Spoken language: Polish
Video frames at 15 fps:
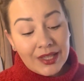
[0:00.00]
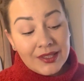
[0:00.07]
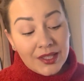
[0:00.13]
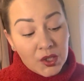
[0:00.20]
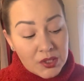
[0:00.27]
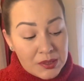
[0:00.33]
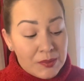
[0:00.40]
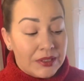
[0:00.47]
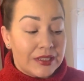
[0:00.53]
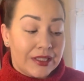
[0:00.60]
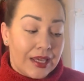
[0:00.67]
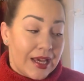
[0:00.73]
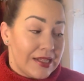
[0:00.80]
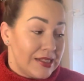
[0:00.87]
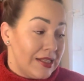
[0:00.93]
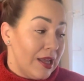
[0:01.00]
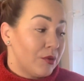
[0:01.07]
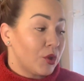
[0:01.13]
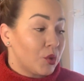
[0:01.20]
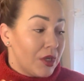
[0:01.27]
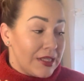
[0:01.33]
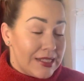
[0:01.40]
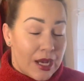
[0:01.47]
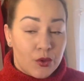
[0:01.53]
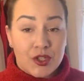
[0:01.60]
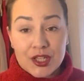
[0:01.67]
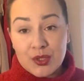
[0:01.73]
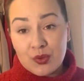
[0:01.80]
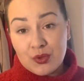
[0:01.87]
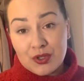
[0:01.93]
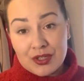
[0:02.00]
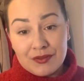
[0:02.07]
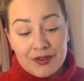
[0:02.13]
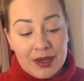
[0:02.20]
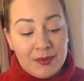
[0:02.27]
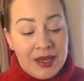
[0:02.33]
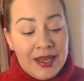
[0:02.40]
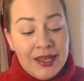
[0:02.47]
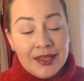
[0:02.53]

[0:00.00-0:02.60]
te kosmetyki Estee które cały czas używam,